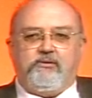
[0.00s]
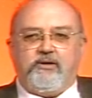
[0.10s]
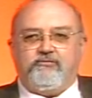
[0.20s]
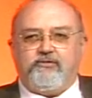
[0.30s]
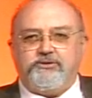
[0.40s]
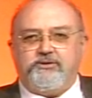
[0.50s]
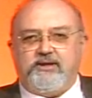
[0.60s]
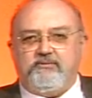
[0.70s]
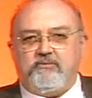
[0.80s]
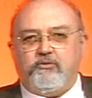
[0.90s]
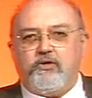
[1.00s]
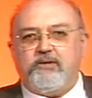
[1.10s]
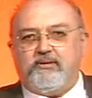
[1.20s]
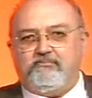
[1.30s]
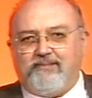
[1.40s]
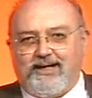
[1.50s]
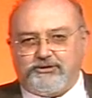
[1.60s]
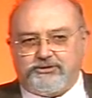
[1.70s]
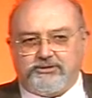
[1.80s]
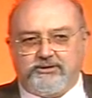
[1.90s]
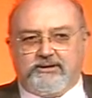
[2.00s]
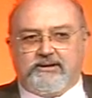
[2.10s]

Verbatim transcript: che a Foggia noi chiamiamo Ukpa Bash.